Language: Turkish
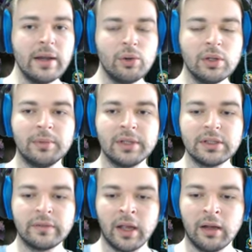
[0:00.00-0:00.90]

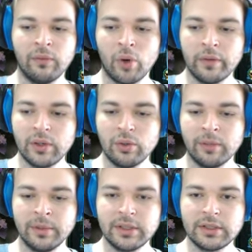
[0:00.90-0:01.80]
olabilir veya Warwick
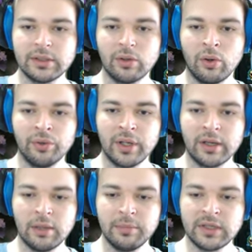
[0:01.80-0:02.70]
olabilir.
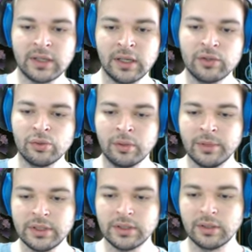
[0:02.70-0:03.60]
Onlardan bir tanesi
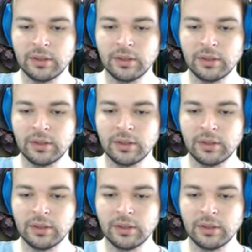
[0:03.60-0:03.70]
olabilir.